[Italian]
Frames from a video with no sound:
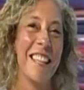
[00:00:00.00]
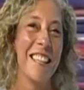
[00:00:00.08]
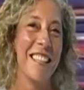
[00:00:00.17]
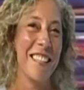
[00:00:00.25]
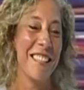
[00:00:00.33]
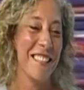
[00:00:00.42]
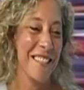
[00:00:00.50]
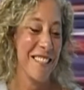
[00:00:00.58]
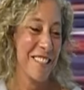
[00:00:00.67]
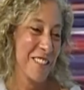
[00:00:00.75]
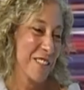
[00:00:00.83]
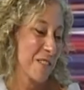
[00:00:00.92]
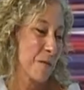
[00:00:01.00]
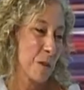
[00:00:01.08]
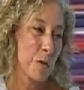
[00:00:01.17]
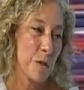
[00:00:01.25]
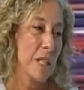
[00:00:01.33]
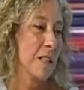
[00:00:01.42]
eh,
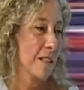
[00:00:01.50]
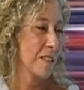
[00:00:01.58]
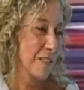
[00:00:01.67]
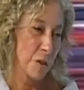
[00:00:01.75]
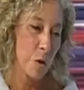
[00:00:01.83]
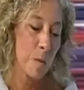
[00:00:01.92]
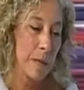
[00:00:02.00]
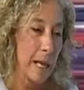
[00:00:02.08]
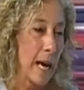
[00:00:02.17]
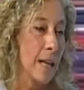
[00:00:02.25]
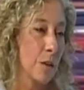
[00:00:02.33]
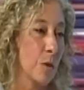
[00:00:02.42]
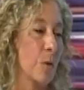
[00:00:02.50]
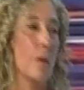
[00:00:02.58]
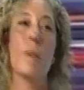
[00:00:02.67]
così come è nato